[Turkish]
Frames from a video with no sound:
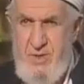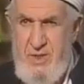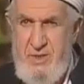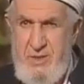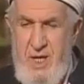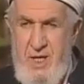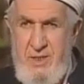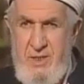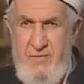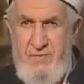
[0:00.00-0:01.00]
min lisani
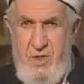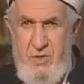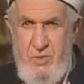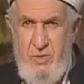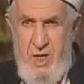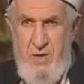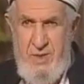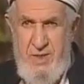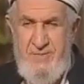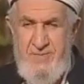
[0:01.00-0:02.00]
yefkahu
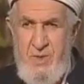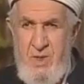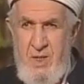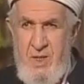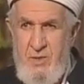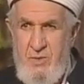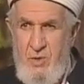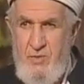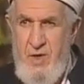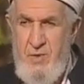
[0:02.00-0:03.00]
kavli.
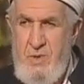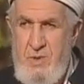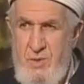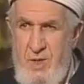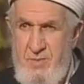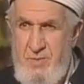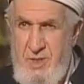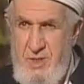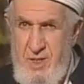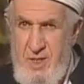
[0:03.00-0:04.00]
Ve ufevvidu emri
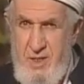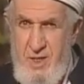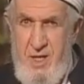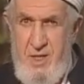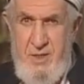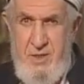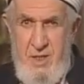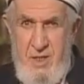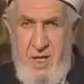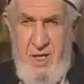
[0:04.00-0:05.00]
ilallah
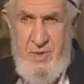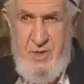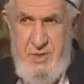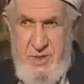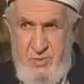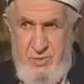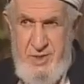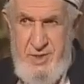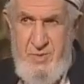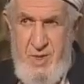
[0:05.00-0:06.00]
innallaha basirun
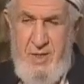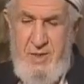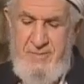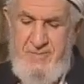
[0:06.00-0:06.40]
bil ibad.